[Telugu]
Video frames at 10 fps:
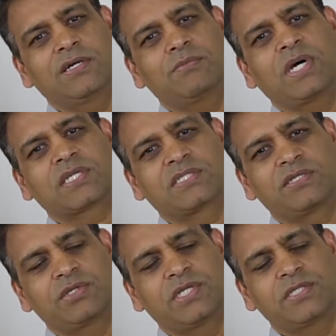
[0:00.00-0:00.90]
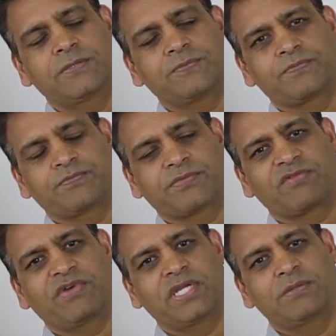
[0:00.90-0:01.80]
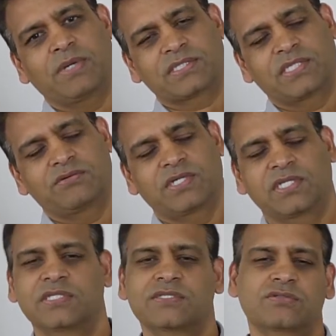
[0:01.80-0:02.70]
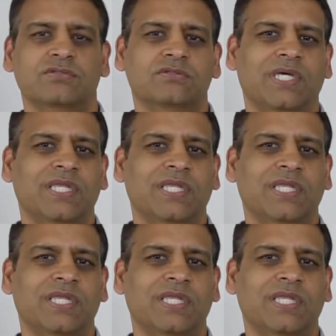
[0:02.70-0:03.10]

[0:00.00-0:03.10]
మార్క్ త్రీ ఉండేది ఫైవ్ డి మార్క్ త్రీ ఉండేది సో అది